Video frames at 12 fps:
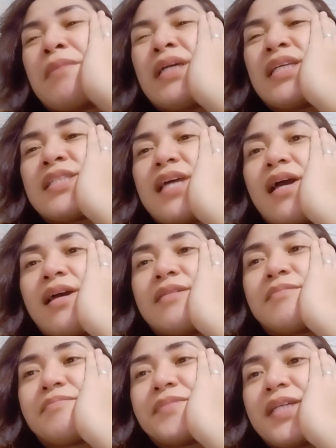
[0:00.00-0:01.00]
mag-isa.
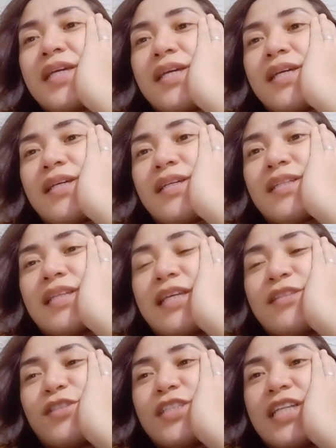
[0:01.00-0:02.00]

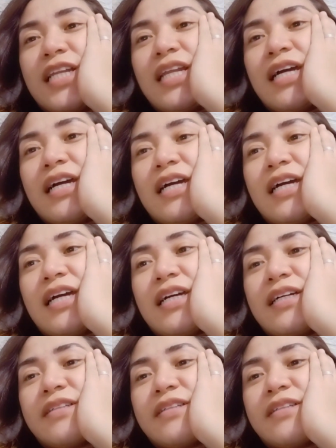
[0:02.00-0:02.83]
Later na lang.